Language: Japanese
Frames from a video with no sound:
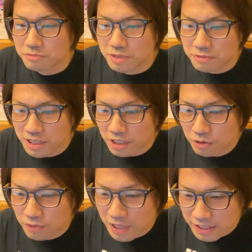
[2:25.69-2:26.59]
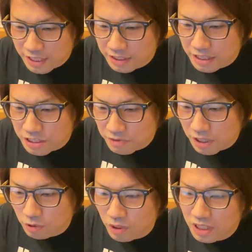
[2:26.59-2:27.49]
ベビメタのファンさんたちは
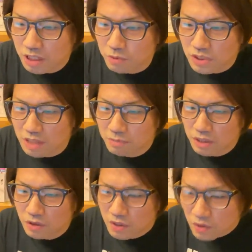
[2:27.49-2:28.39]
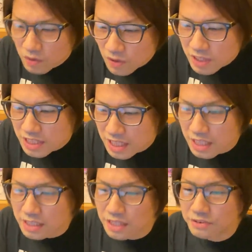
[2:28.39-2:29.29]
これからもサポートとして
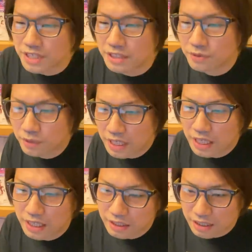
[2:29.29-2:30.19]
いてくれるのか、